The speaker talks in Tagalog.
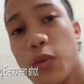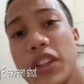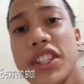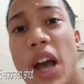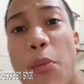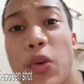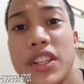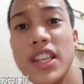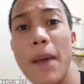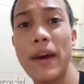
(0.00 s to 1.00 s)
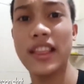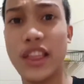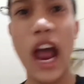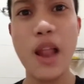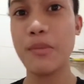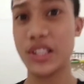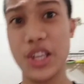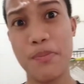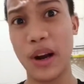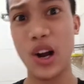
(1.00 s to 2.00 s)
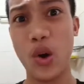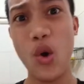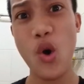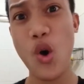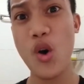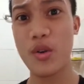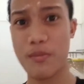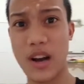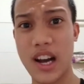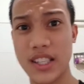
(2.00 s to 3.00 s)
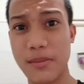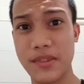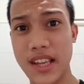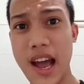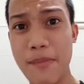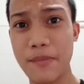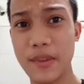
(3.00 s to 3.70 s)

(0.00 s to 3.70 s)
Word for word: What's up, what's up? At dahil masipag ako, mga kasapsap,